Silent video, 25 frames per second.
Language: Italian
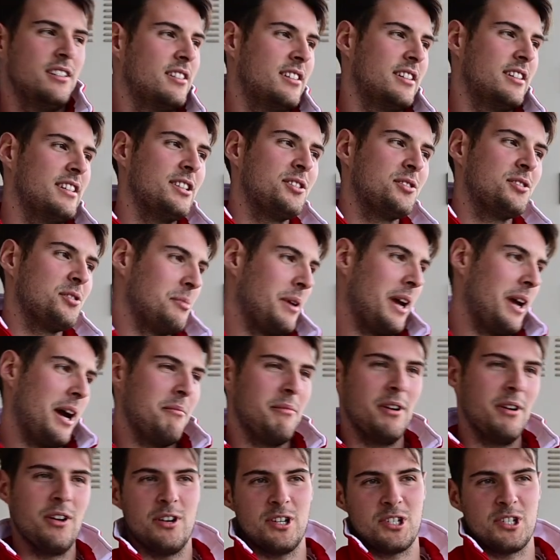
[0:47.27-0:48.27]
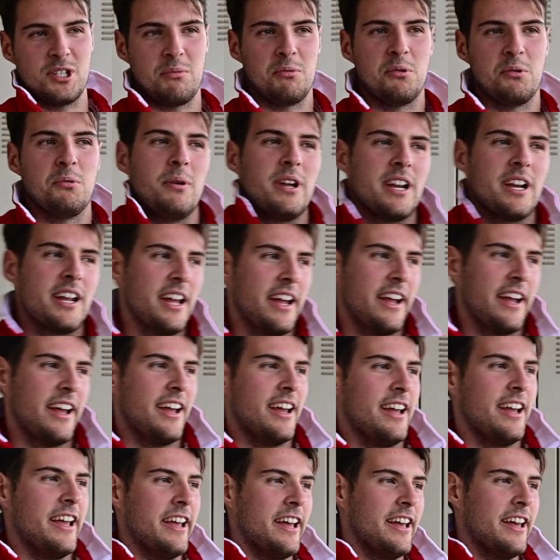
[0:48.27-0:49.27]
Adesso mia mamma non esce più
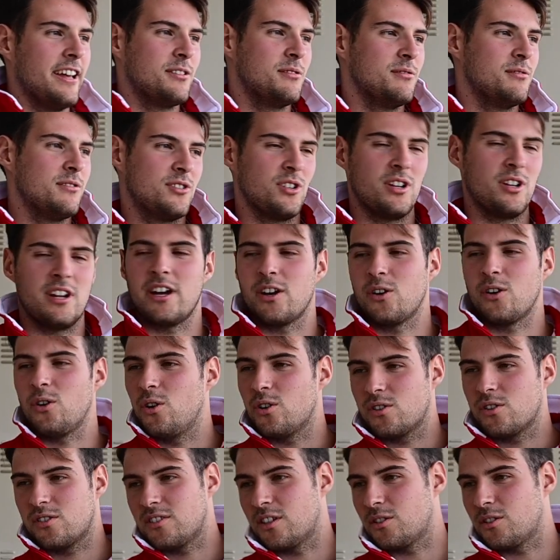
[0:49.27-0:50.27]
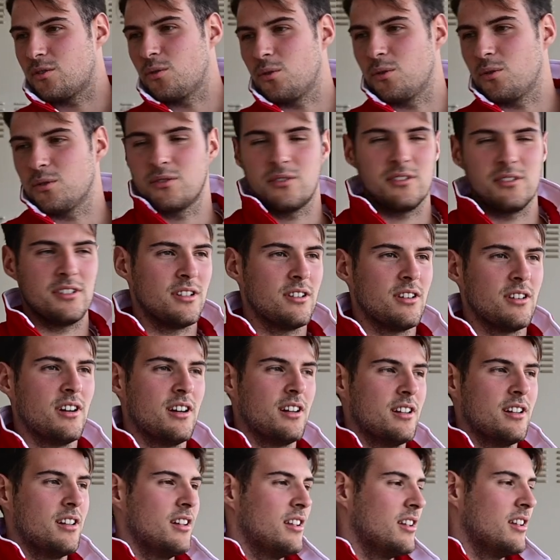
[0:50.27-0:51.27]
perché è zona rossa, tutto, di ah.
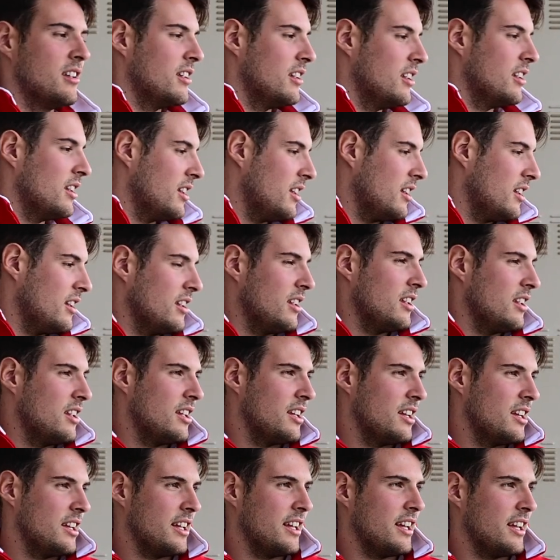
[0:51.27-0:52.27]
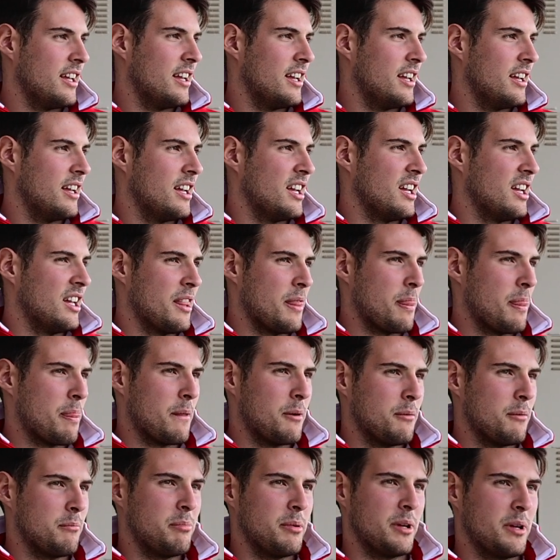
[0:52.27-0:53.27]
E... Eh,
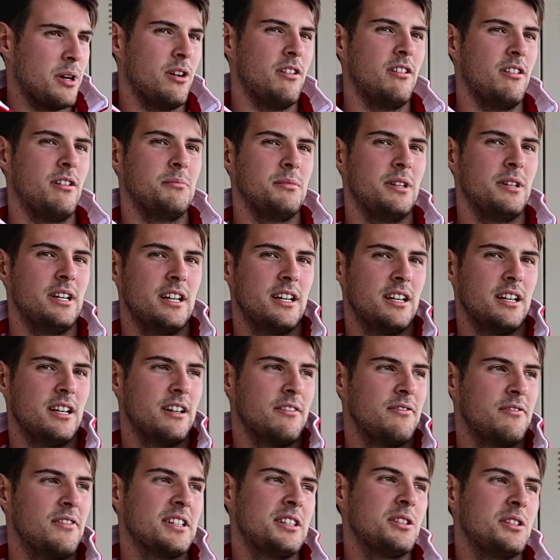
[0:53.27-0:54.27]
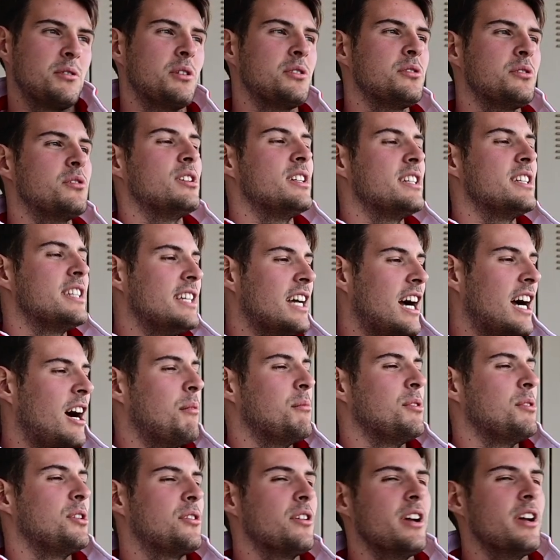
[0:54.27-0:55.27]
però vabbè, infatti quando
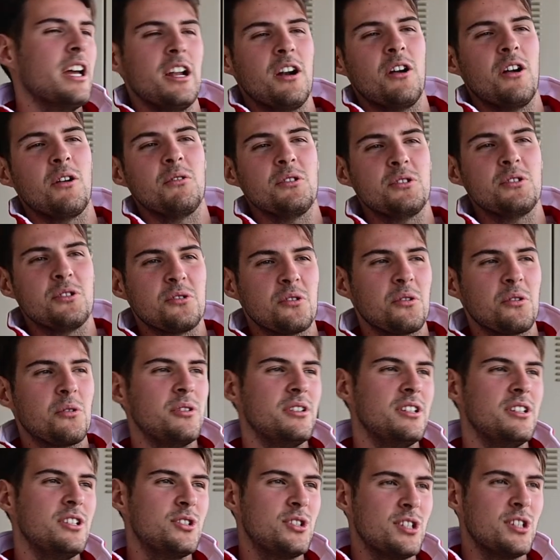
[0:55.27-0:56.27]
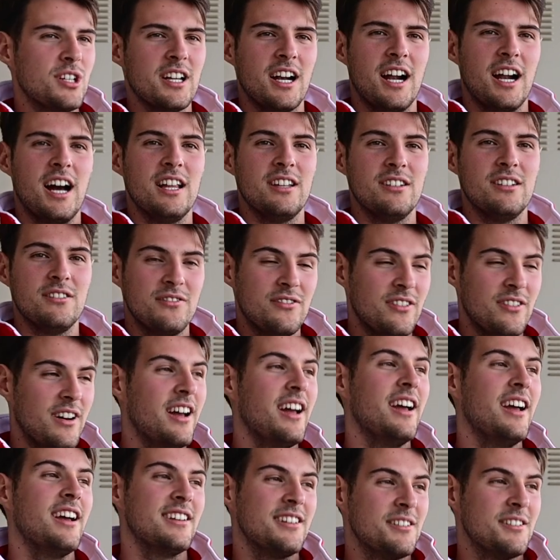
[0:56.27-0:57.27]
richiamo dico, eh no, qui ci sono 15 gradi, fa,
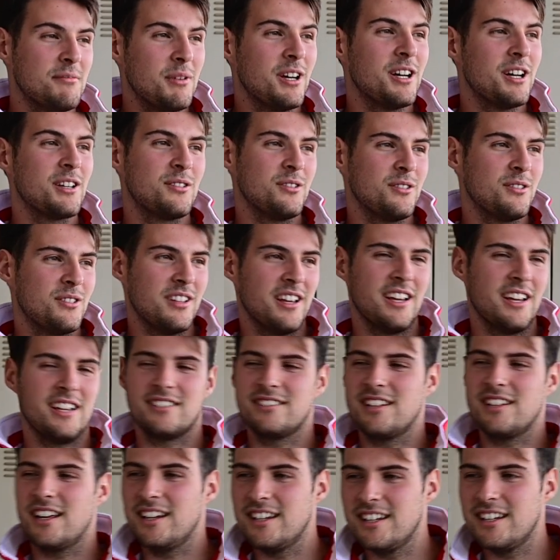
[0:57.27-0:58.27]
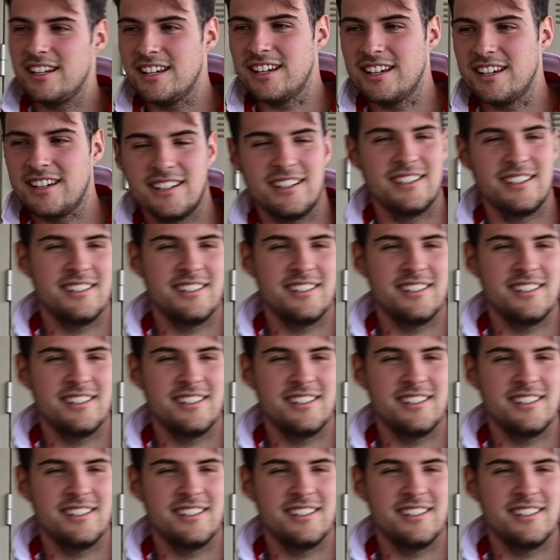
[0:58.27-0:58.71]
eh, beato te, stai lì.